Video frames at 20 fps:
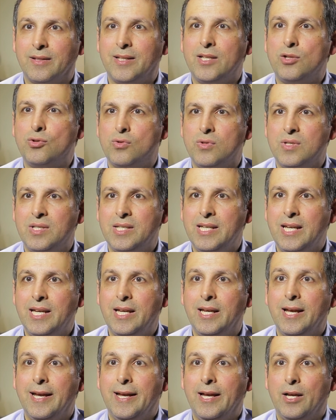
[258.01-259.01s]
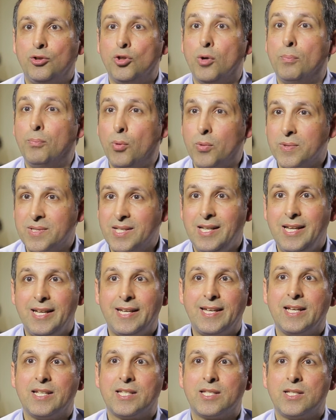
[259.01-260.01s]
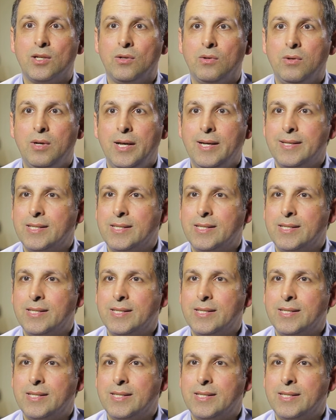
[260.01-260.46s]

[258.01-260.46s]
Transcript: d'étudier, de poser les questions.